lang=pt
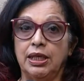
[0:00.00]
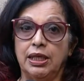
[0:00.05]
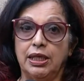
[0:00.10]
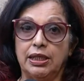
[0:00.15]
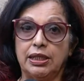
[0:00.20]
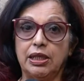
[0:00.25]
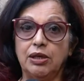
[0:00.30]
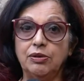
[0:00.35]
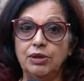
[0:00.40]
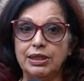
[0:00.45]

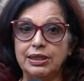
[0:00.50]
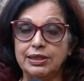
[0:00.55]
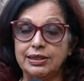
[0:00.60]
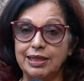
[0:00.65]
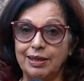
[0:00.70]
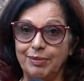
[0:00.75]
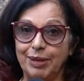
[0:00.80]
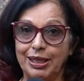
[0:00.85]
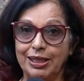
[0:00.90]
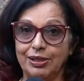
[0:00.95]
Então esse
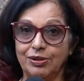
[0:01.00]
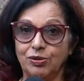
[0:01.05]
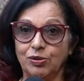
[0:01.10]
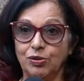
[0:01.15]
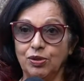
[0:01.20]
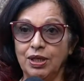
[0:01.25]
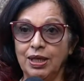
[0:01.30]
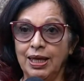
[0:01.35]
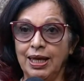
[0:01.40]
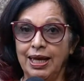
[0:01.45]

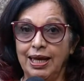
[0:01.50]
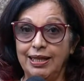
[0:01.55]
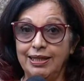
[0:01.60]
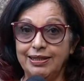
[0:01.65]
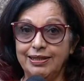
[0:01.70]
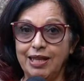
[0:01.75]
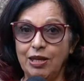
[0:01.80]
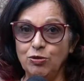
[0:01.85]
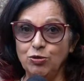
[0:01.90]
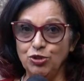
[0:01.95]
trabalhador,
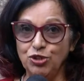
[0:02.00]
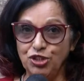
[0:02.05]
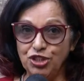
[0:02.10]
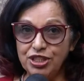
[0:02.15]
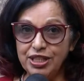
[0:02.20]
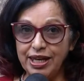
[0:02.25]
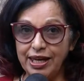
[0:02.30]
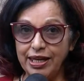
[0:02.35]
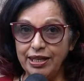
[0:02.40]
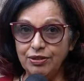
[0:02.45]
ele tem o
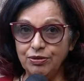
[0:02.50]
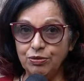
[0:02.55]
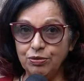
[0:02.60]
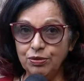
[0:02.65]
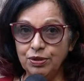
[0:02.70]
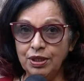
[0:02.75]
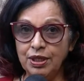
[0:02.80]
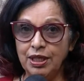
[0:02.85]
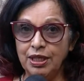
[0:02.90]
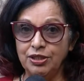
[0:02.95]

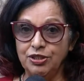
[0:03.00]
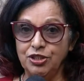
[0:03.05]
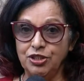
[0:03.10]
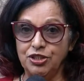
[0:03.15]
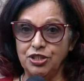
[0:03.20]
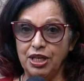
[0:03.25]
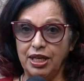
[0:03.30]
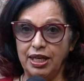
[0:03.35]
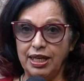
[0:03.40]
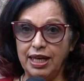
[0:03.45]
direito de
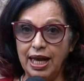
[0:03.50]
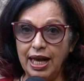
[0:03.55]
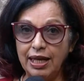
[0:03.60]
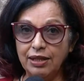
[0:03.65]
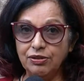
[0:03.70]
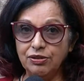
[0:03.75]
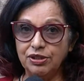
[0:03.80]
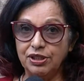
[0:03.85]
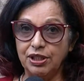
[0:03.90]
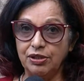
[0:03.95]

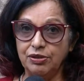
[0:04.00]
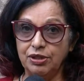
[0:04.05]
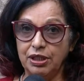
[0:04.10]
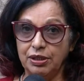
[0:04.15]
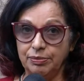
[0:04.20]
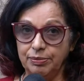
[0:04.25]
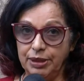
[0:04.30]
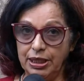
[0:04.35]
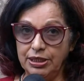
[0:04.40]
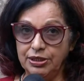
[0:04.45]
chegar no seu
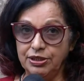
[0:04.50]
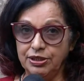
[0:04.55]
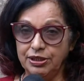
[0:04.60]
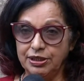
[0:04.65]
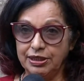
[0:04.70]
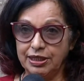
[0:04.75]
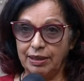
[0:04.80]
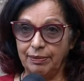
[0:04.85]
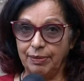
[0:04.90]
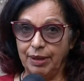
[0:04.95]
ambiente
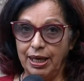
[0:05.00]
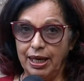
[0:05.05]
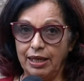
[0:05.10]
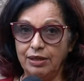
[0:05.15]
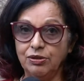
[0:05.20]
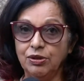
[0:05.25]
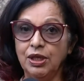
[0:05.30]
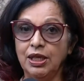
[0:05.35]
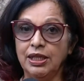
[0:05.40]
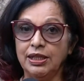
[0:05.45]
de
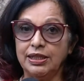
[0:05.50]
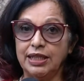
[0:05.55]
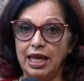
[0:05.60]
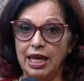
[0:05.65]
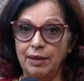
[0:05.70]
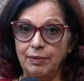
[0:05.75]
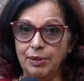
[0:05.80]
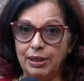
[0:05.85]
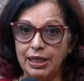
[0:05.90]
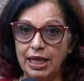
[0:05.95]
trabalho,
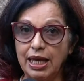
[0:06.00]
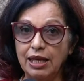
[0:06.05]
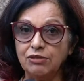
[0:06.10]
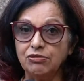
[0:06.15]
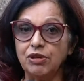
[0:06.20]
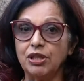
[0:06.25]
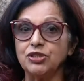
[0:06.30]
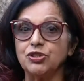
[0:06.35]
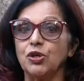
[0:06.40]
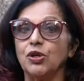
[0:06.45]
terminar
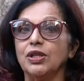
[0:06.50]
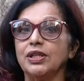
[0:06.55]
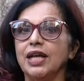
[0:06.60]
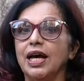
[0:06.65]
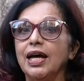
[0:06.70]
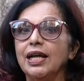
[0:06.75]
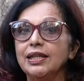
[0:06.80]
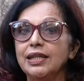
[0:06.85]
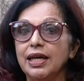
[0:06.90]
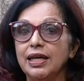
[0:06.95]
sua
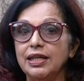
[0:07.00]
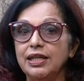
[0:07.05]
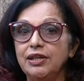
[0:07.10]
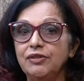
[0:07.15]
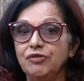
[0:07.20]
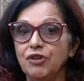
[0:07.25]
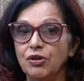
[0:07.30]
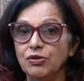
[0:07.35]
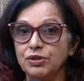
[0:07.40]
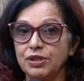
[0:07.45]
jornada
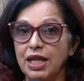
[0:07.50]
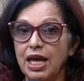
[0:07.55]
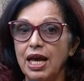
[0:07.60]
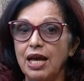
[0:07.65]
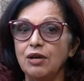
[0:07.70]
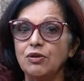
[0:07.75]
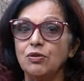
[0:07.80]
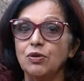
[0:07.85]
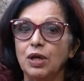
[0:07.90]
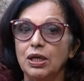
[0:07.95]
e
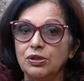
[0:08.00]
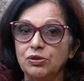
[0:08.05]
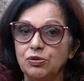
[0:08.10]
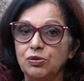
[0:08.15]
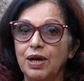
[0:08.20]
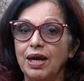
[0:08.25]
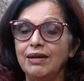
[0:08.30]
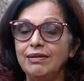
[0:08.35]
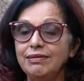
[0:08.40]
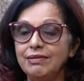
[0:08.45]
voltar com a
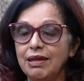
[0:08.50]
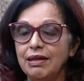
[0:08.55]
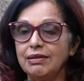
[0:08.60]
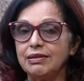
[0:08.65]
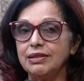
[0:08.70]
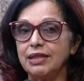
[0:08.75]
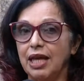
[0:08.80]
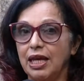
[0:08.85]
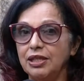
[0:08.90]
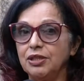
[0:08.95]
sua
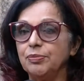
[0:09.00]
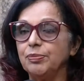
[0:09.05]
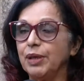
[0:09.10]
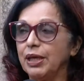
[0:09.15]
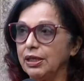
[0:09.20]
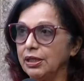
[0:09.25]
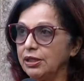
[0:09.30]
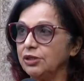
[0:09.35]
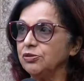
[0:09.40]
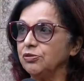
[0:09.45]
integridade
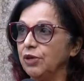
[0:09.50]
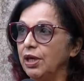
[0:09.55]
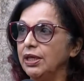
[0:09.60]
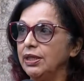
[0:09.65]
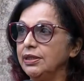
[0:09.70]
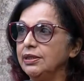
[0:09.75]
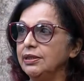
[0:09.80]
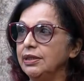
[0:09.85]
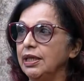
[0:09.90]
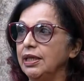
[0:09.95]
para a sua
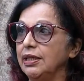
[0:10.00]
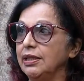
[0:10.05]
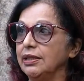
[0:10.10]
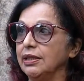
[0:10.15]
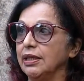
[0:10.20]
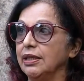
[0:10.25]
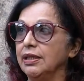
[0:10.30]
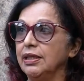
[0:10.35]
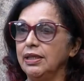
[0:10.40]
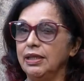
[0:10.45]

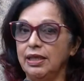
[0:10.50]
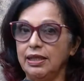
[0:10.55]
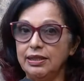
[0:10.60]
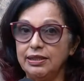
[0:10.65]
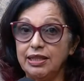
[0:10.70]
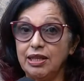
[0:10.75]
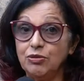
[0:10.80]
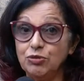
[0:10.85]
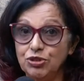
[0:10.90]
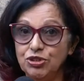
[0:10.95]
residência.
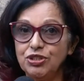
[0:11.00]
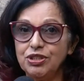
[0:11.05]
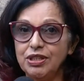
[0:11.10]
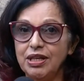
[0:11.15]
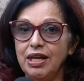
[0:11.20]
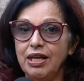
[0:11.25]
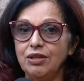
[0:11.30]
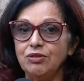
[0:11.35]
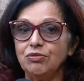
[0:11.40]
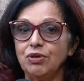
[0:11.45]
Ele tem o
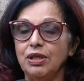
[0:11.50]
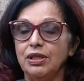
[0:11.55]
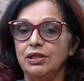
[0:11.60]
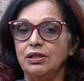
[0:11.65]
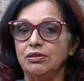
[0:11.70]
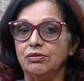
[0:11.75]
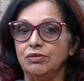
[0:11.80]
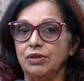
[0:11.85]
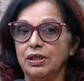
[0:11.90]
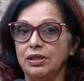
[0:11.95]
direito a
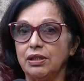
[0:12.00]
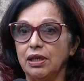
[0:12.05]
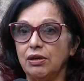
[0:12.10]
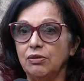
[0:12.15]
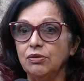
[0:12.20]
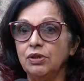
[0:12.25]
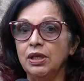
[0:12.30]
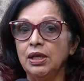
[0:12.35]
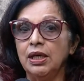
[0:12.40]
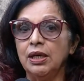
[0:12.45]
isso.
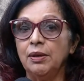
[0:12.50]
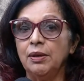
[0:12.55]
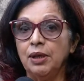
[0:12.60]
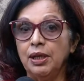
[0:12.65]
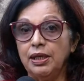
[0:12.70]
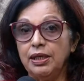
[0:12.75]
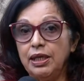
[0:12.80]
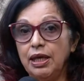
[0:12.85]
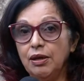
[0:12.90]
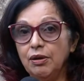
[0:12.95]
Então,
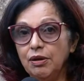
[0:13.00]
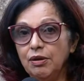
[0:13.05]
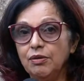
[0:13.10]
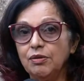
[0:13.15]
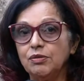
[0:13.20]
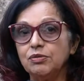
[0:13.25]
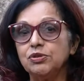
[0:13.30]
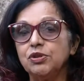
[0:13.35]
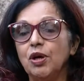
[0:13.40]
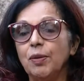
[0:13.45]
e
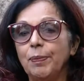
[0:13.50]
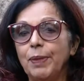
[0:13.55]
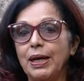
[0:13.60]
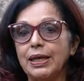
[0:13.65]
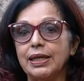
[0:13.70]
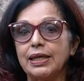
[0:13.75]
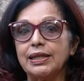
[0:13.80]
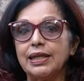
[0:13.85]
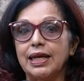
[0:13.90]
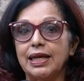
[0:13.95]
eu, só
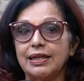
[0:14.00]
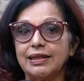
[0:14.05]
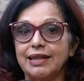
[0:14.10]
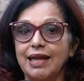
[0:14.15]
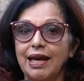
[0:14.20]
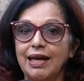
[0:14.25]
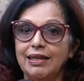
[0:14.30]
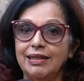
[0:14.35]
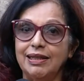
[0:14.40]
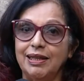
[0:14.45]
para
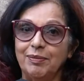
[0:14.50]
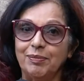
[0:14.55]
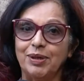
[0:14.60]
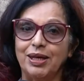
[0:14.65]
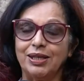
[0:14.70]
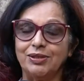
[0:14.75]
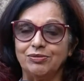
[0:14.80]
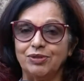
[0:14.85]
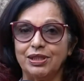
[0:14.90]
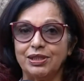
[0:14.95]
alertar e
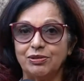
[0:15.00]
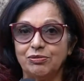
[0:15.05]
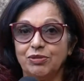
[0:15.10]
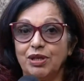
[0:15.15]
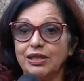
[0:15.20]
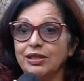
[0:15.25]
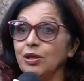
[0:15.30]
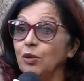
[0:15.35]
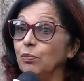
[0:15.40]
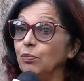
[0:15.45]
lembrar de uma
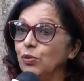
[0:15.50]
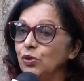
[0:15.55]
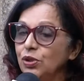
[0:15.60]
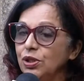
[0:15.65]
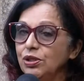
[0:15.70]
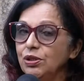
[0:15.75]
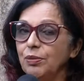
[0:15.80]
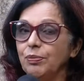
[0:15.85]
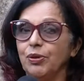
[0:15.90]
situação muito